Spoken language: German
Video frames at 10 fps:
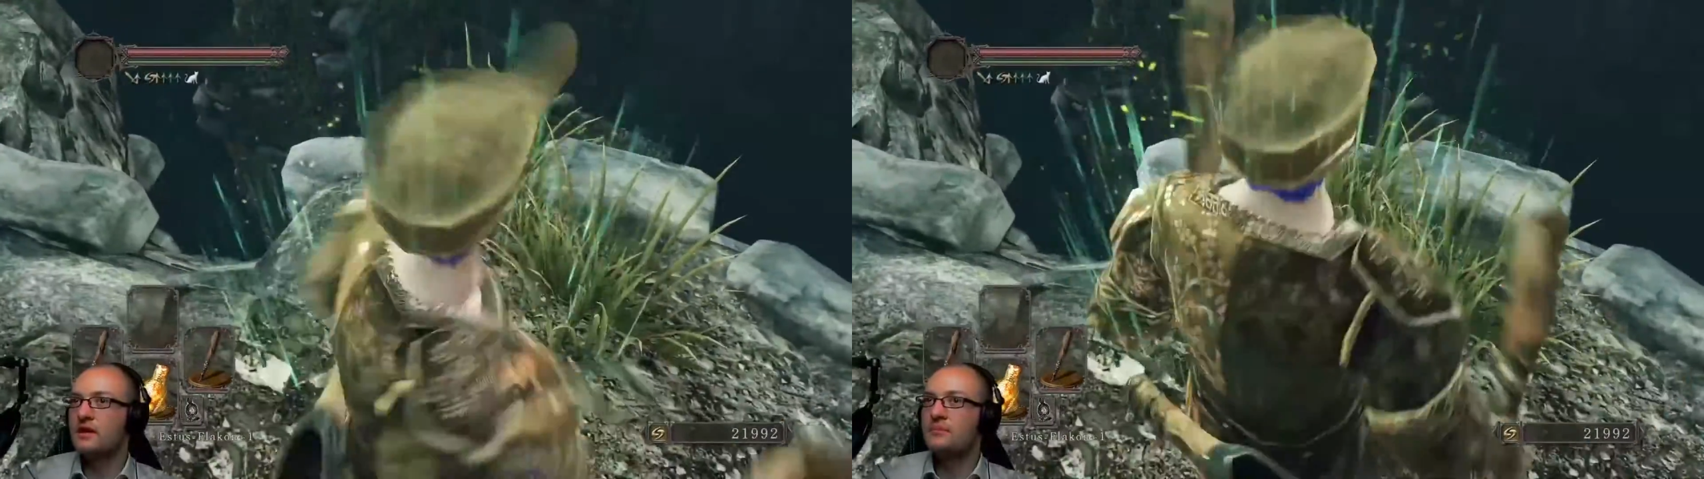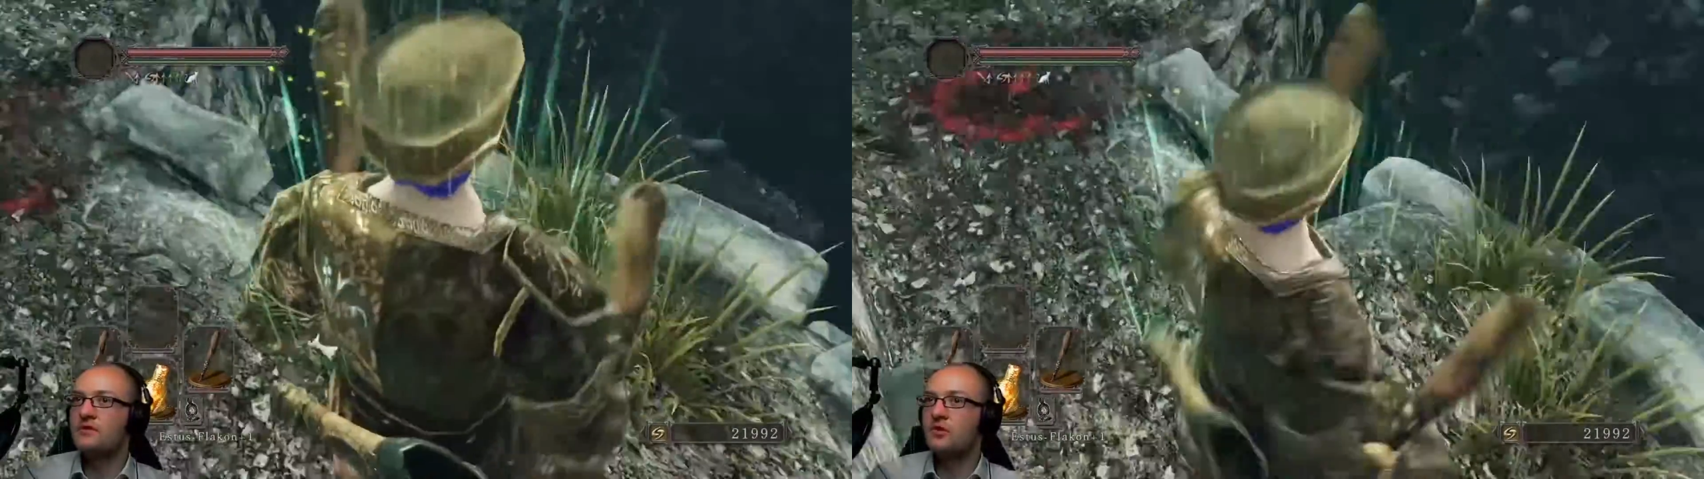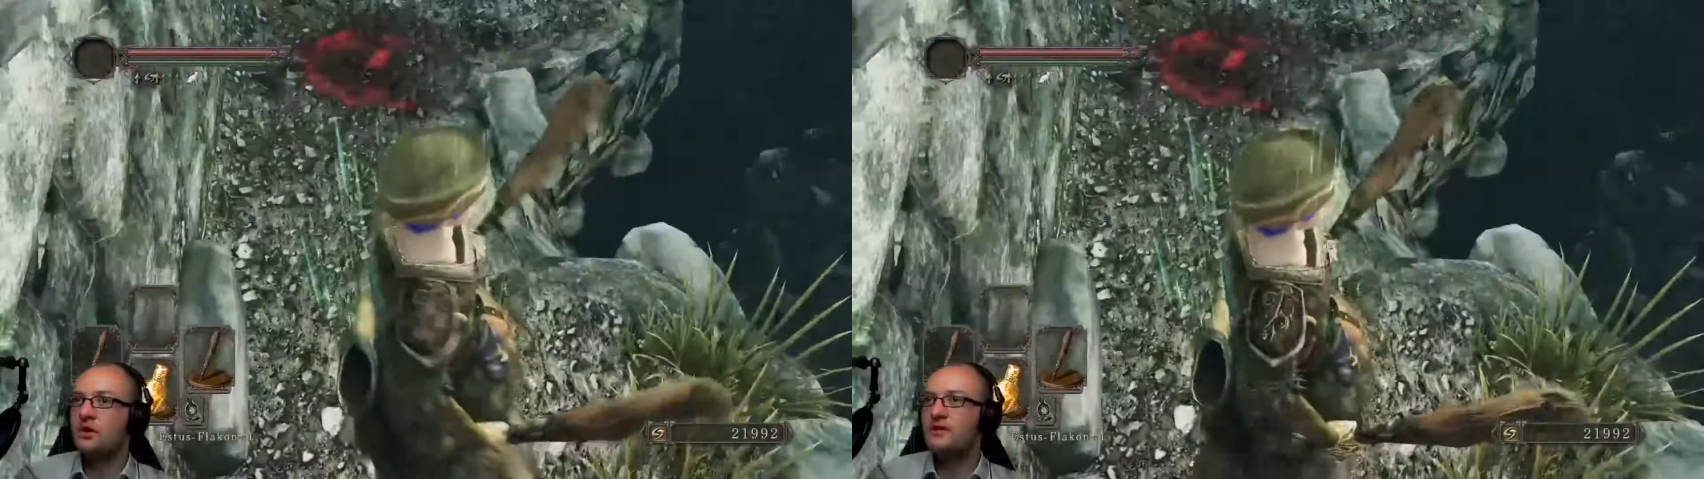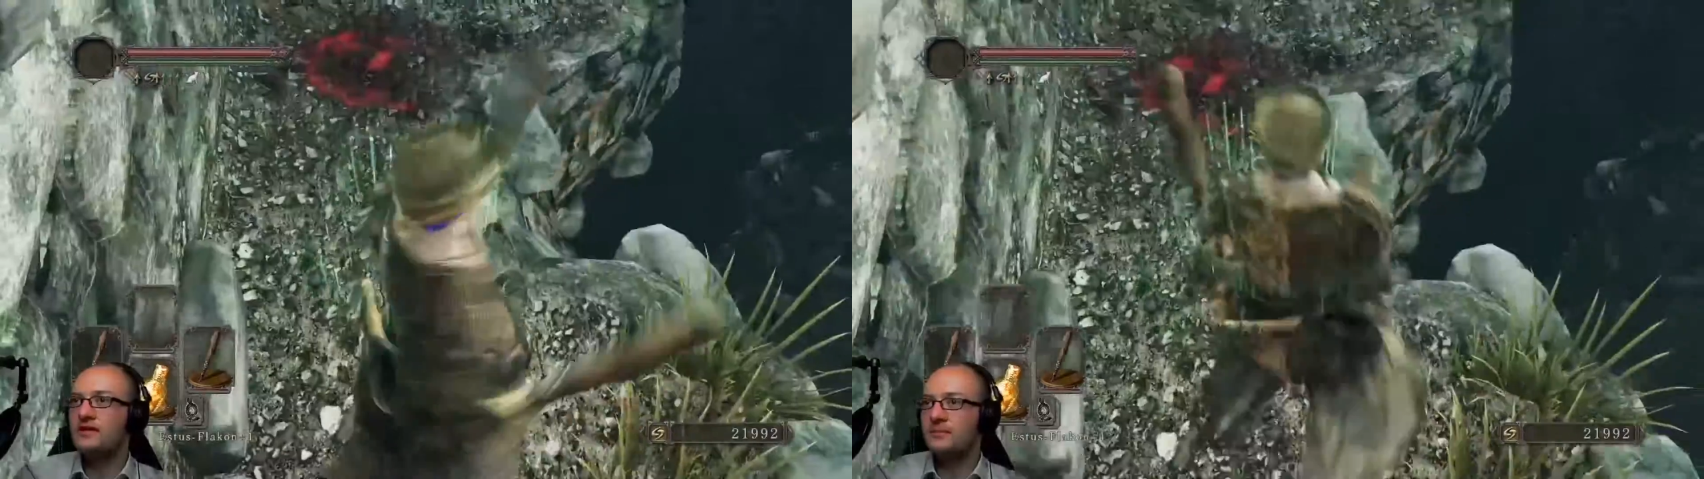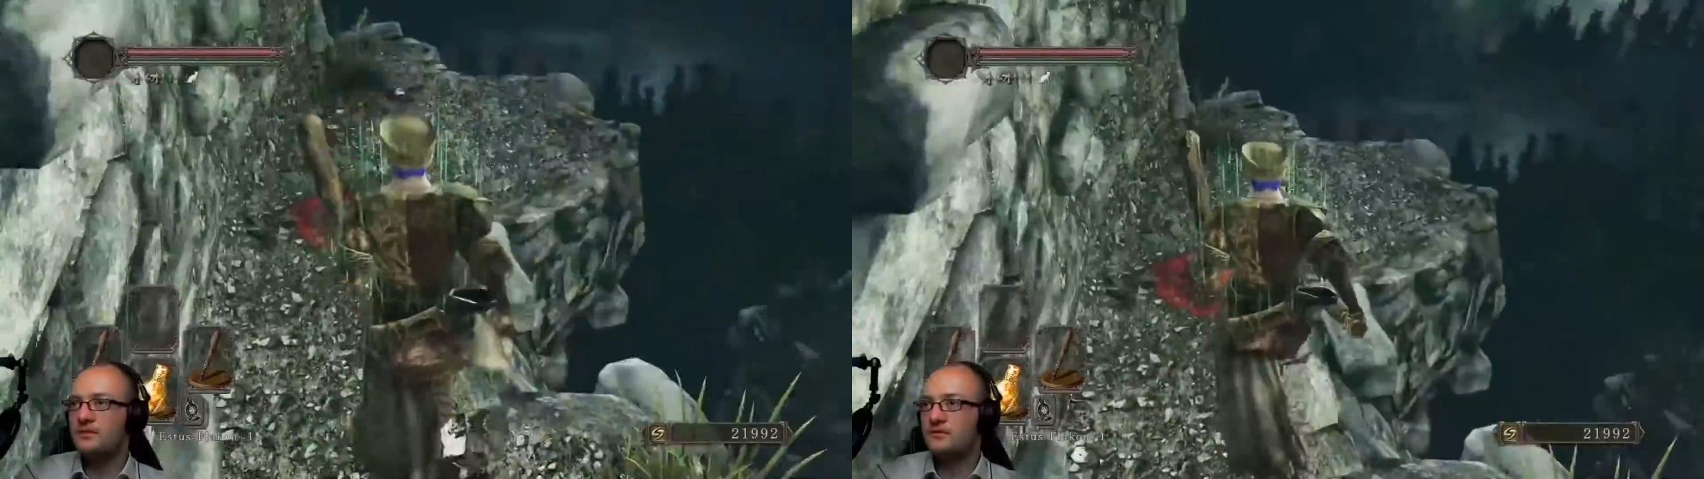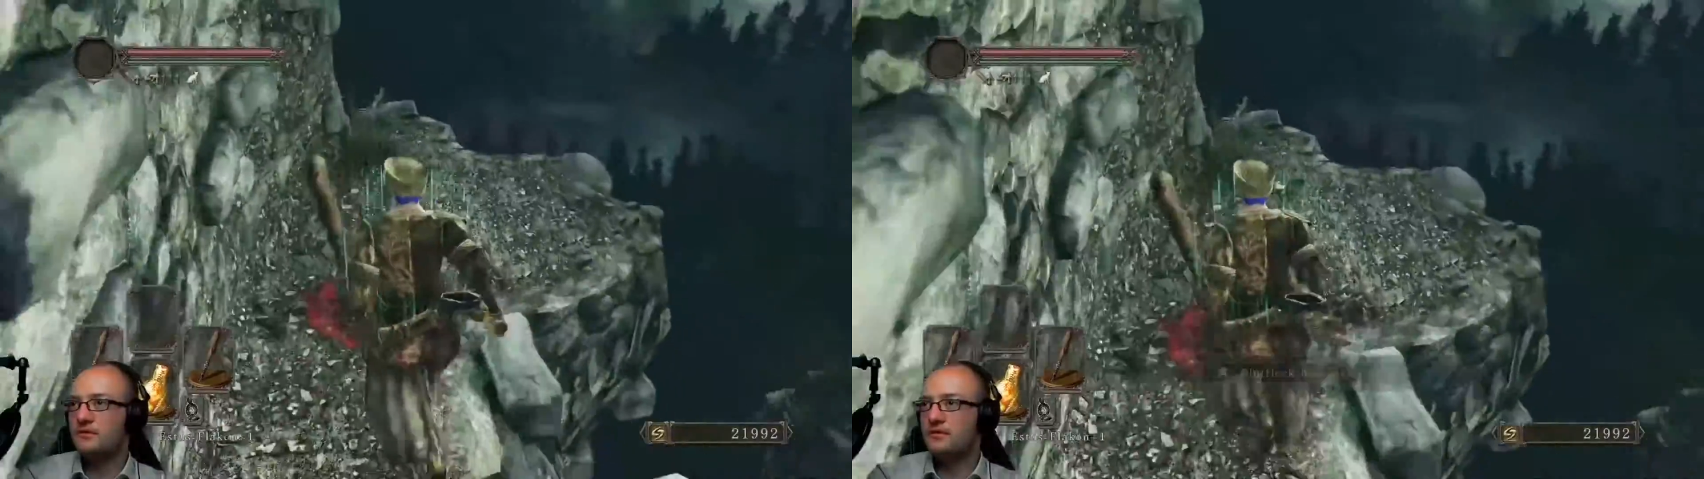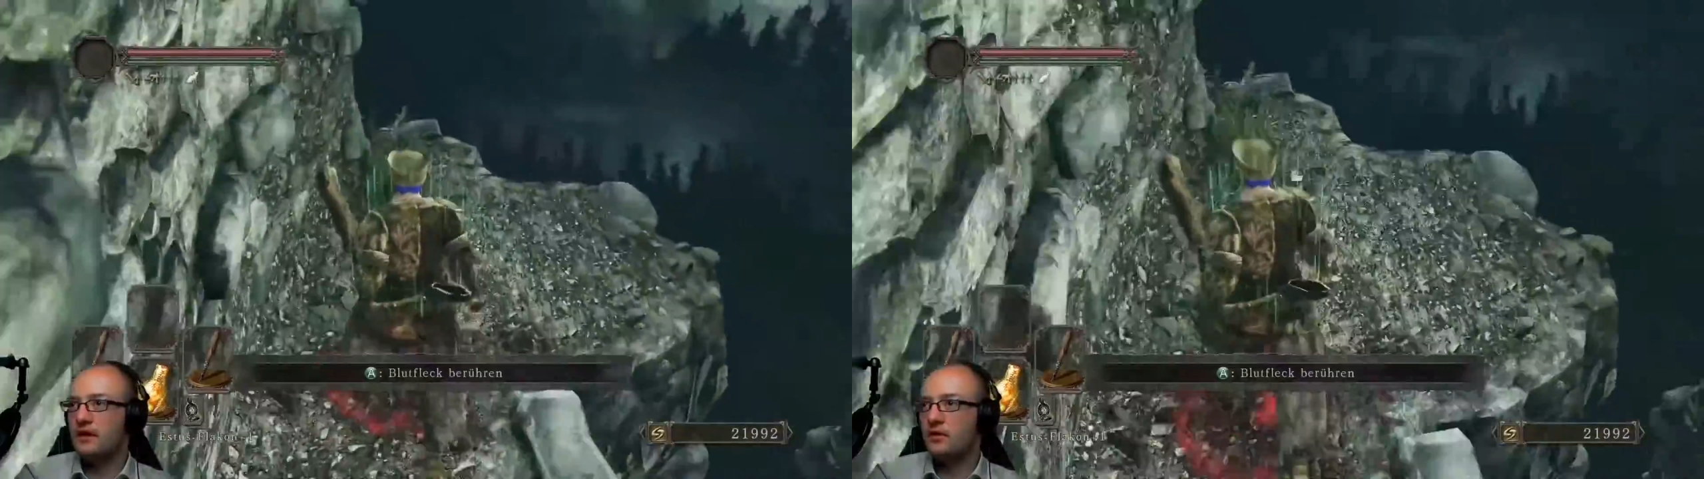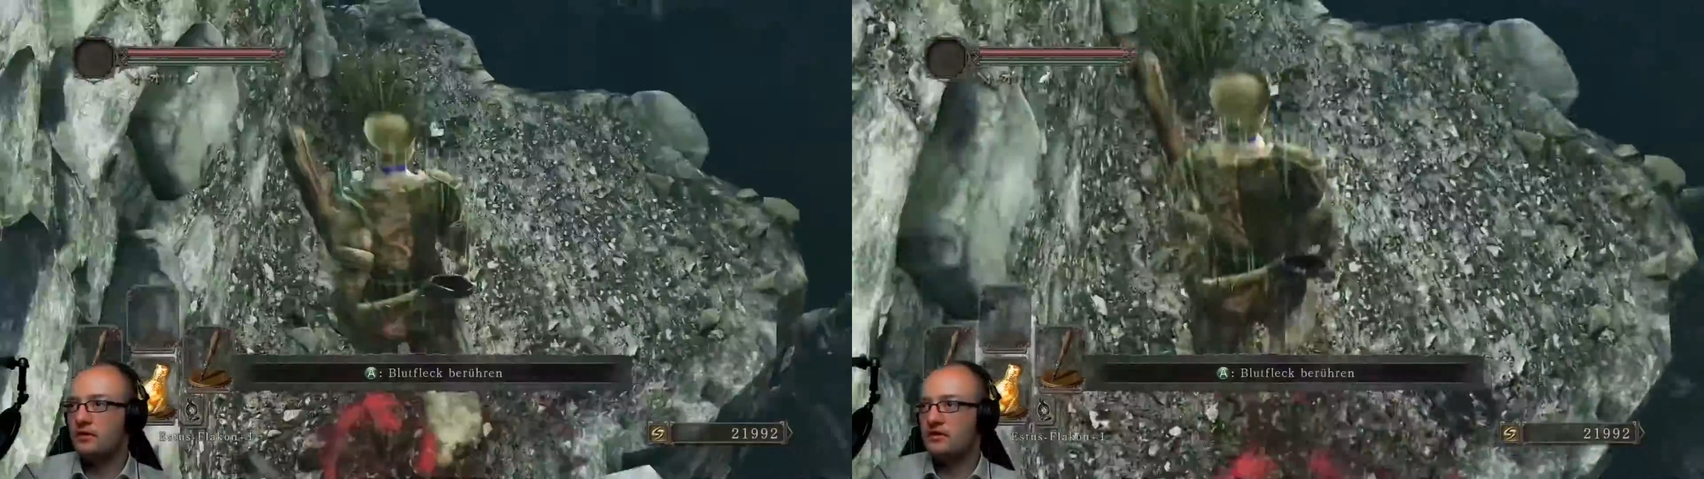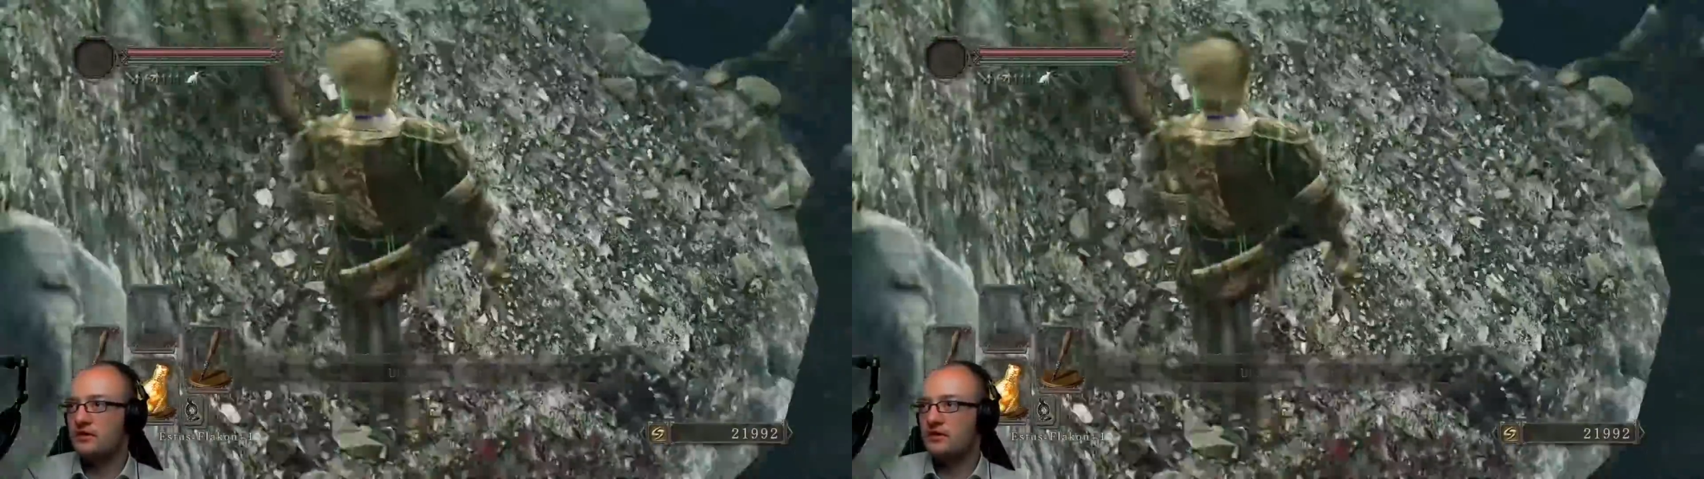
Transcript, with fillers: Mit Rollen klappt das irgendwie auch nicht.